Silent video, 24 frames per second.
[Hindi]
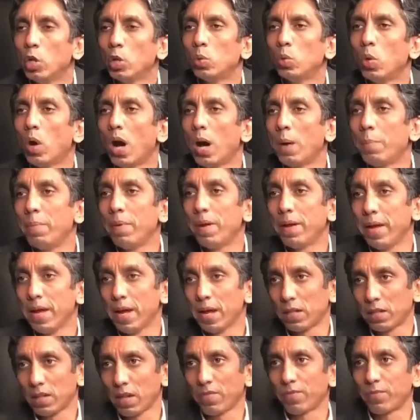तो अब
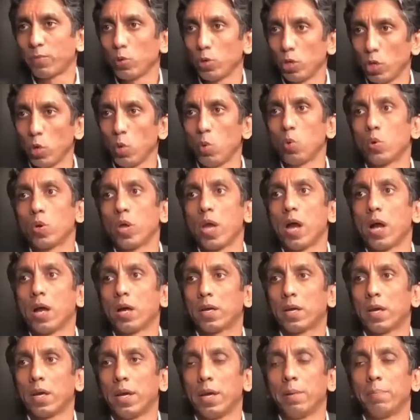एक तरफ तो ये हो गया
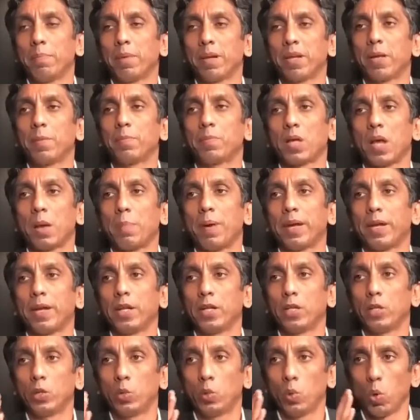कि मरीम साहबा
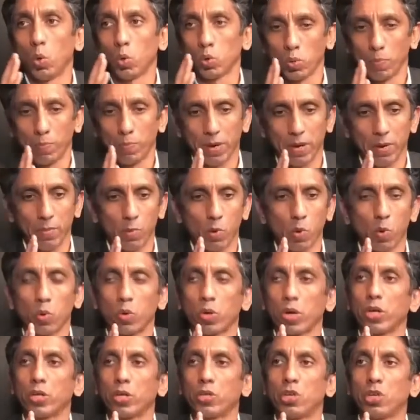ने दो सुप्रीम कोर्ट
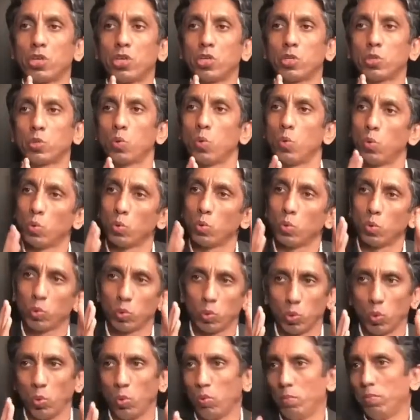के जजेस को उनको
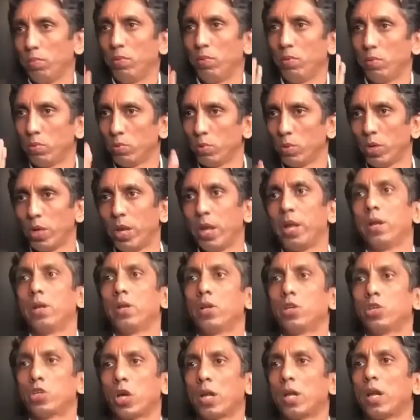तो उन्होंने
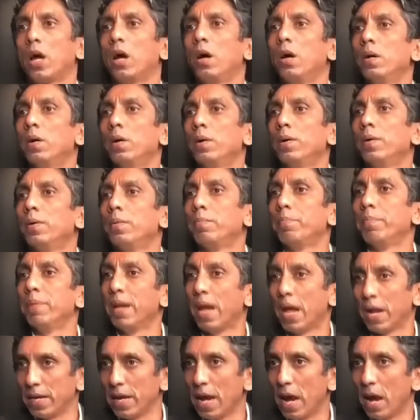निशाना
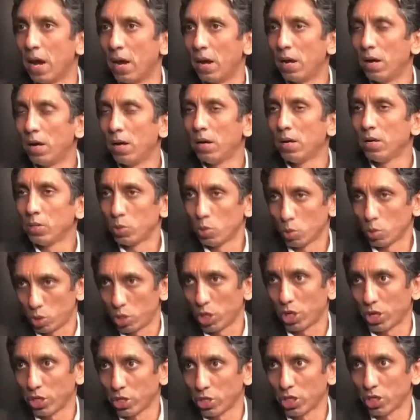बना लिया जो
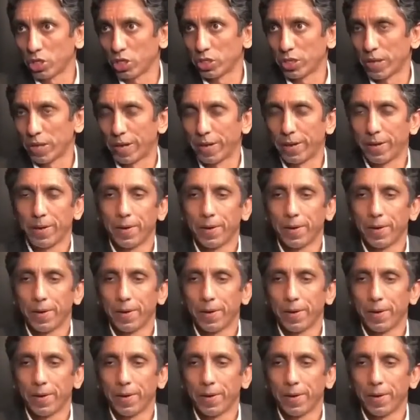सिटिंग जजेस हैं